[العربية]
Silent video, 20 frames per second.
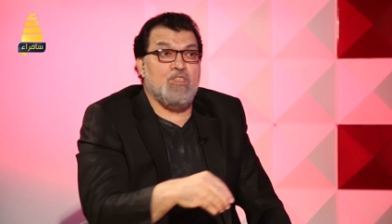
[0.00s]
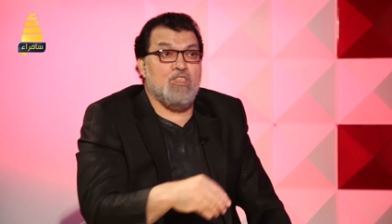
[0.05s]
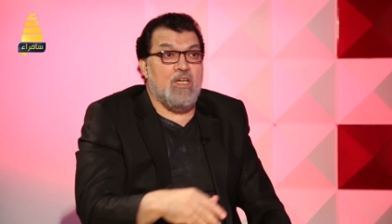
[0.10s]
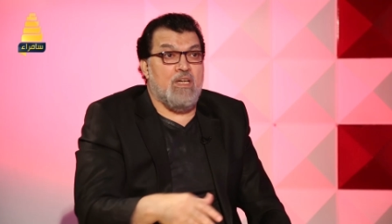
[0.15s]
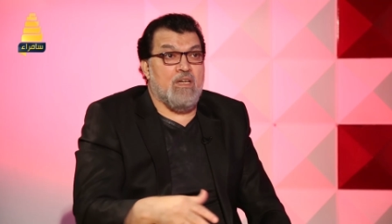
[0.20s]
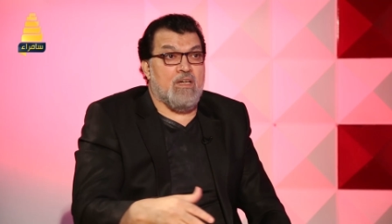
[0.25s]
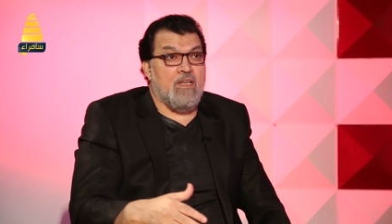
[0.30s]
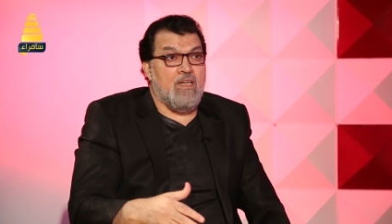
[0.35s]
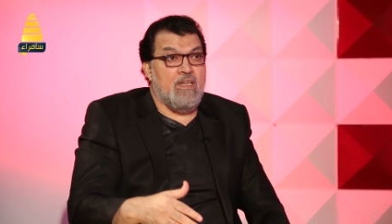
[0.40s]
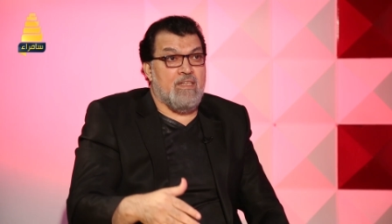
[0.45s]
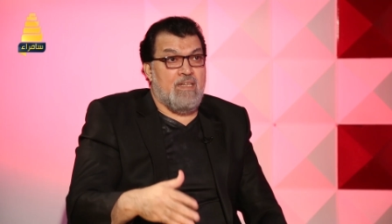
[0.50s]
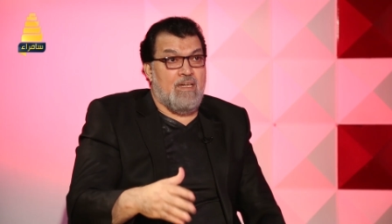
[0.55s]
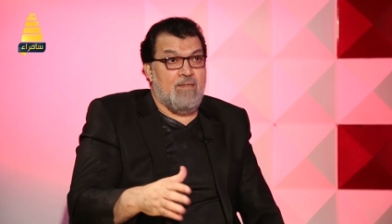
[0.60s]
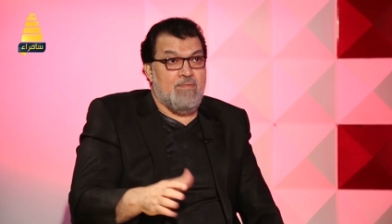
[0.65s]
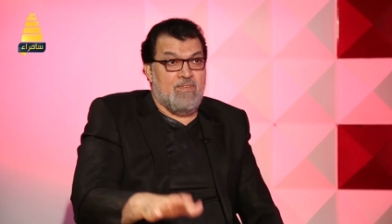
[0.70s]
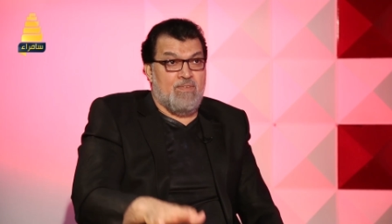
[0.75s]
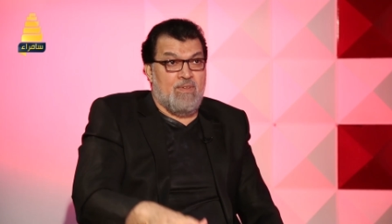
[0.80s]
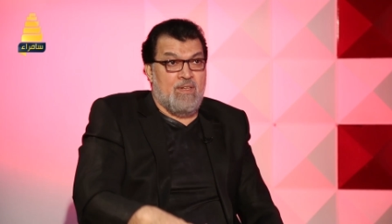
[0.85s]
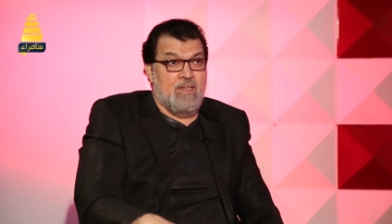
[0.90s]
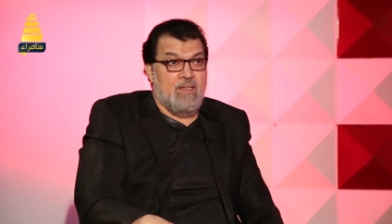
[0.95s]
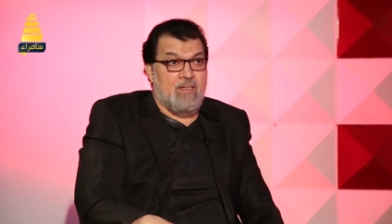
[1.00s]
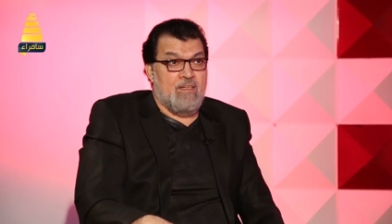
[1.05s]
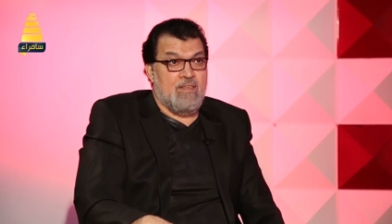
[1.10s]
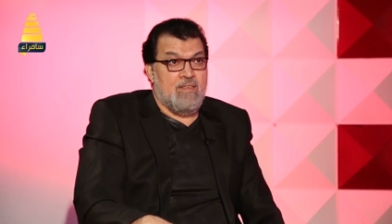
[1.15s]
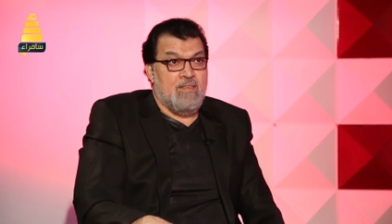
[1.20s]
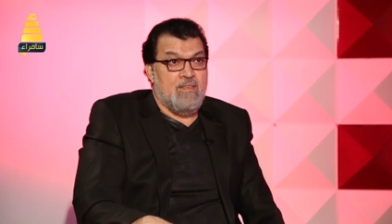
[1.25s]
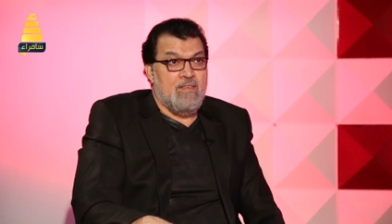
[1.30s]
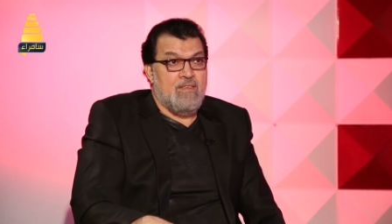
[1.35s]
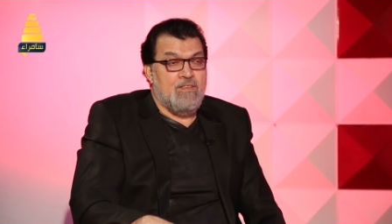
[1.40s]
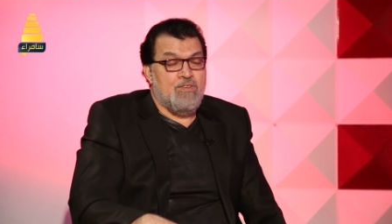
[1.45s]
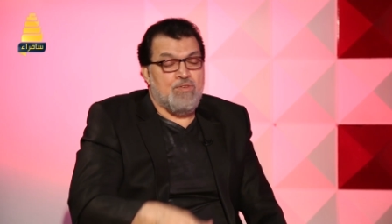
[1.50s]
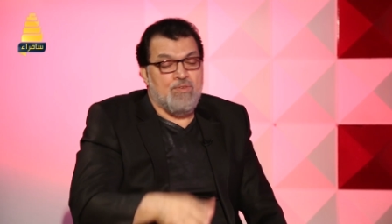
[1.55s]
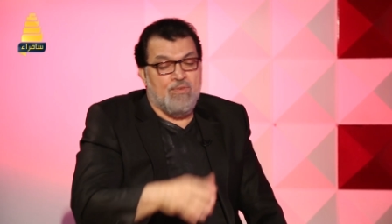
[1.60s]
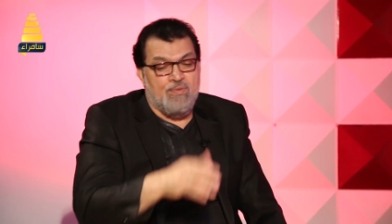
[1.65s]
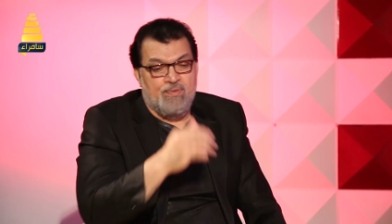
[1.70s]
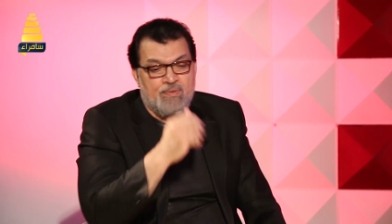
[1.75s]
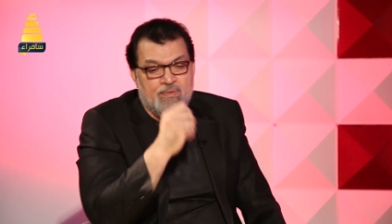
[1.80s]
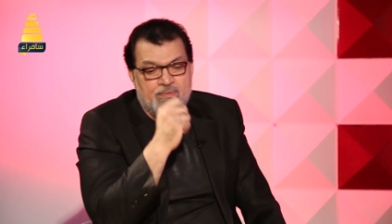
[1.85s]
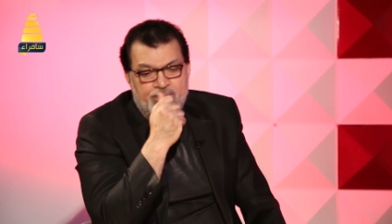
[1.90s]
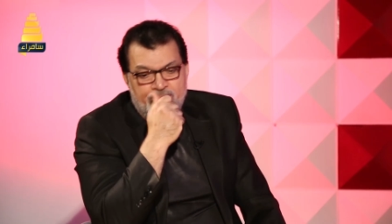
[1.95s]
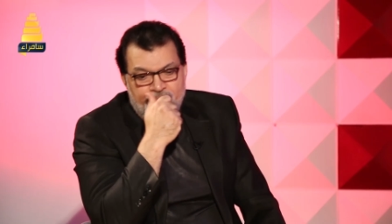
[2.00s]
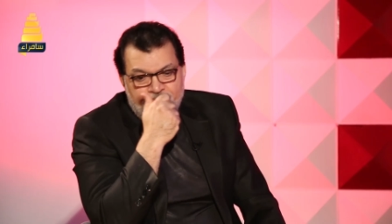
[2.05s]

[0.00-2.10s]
من جاي اقلد عبد فلك شوف